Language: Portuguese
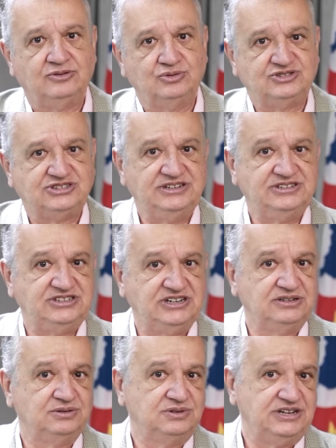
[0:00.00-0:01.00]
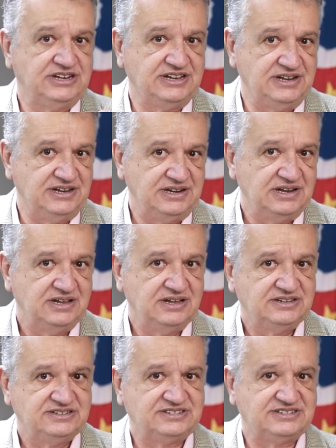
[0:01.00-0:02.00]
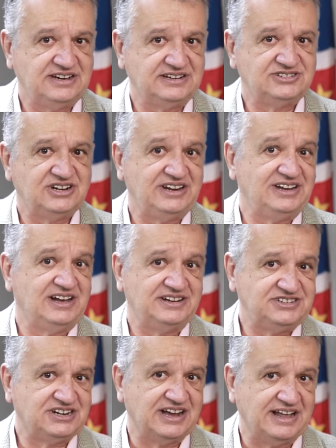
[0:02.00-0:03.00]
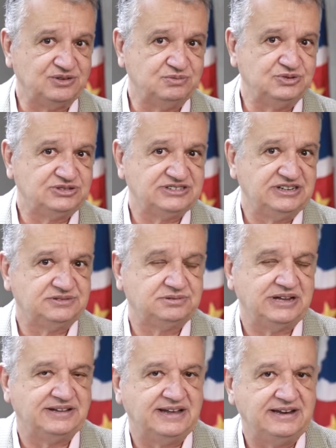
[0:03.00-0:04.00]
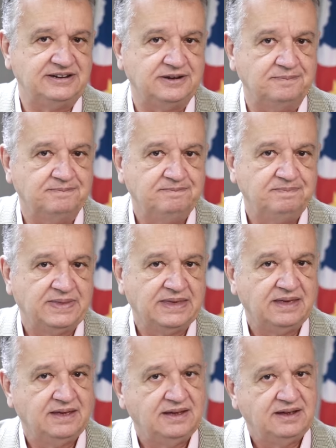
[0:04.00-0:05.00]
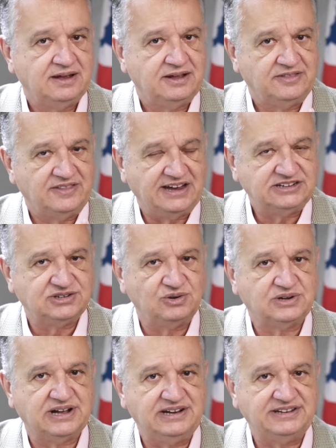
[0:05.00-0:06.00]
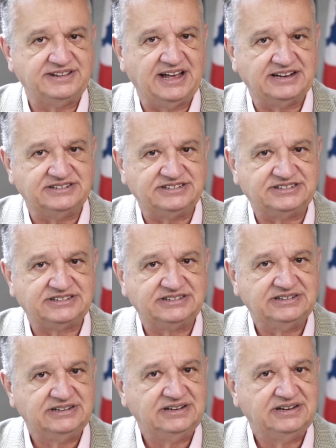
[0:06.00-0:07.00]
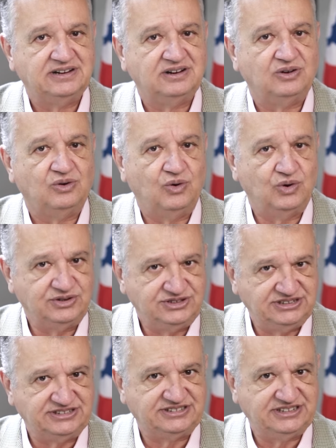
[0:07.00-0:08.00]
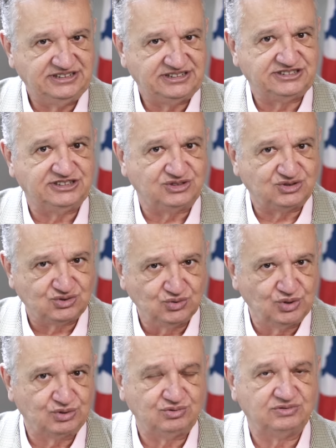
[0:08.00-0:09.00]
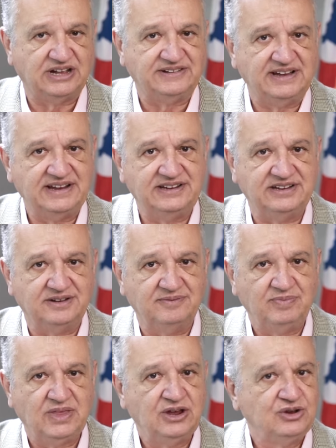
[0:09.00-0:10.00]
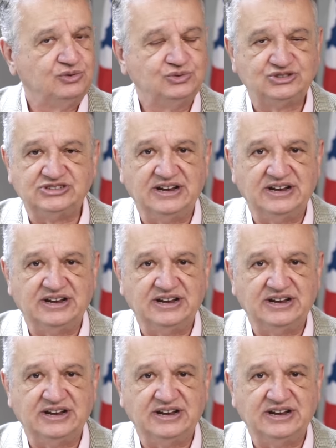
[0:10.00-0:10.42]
no sentido de que seja erradicado o mosquito da dengue. Nas localidades onde existe surto da dengue, os